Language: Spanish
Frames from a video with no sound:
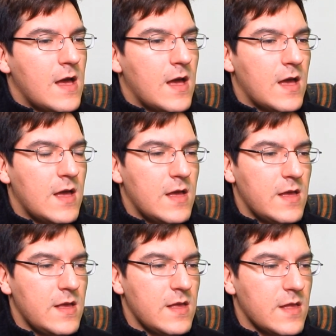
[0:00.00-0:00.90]

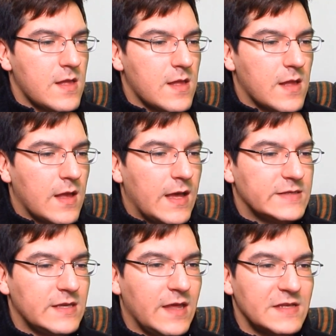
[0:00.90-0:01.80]
Ah,
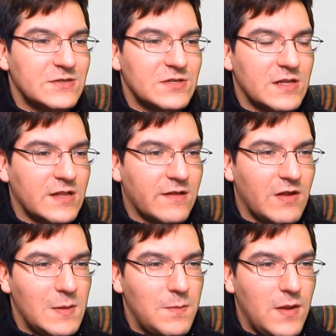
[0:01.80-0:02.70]
así que de eso se
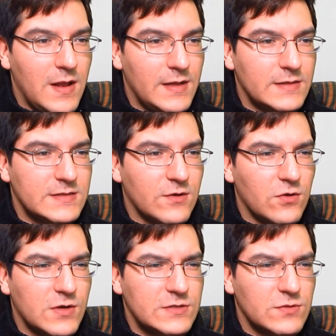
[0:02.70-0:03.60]
trataba el plan. Si
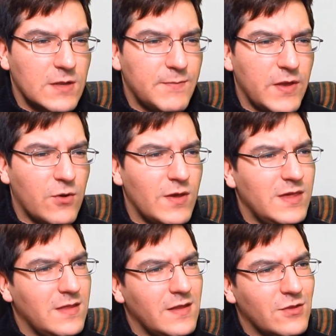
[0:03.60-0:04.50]
colocas un espejo
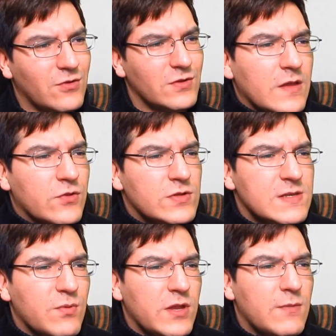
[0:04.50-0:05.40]
allí dentro,
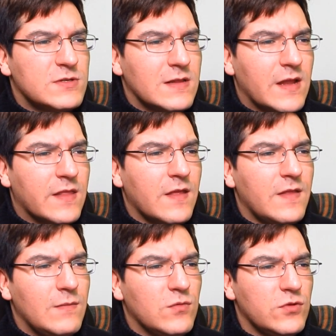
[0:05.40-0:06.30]
entonces podríamos saltar
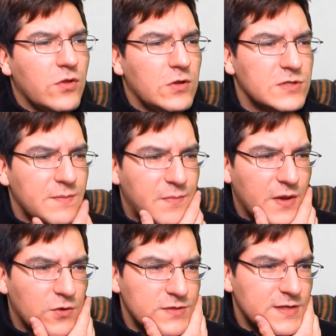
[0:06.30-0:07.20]
desde el mundo de los
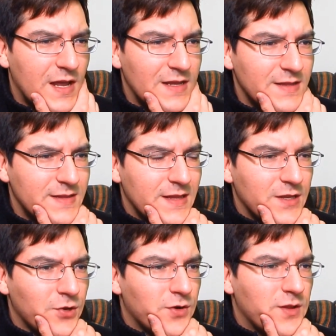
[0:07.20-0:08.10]
espejos al
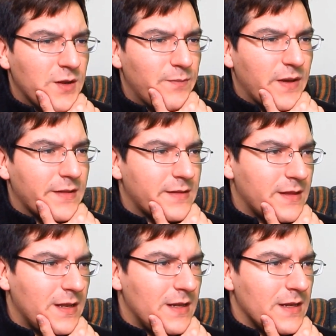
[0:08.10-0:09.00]
interior del
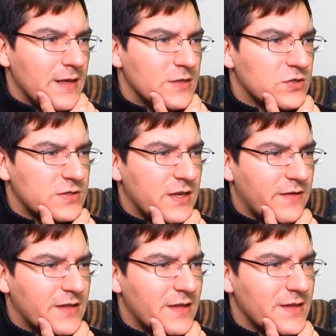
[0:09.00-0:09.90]
pastel. Eso sería
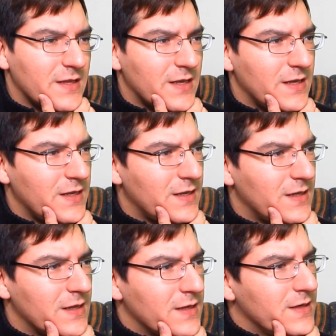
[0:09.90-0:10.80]
bastante
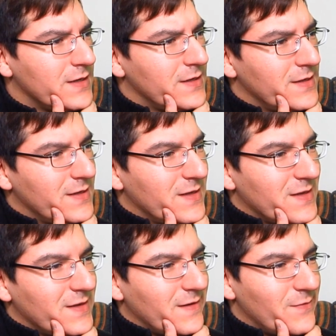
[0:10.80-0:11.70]
genial.
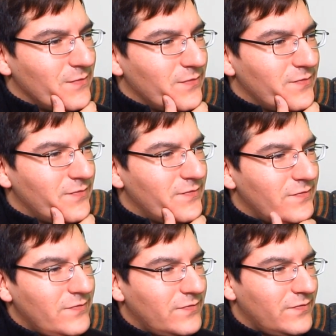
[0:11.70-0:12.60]

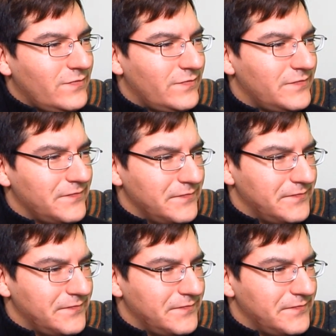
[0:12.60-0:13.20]
Mmm.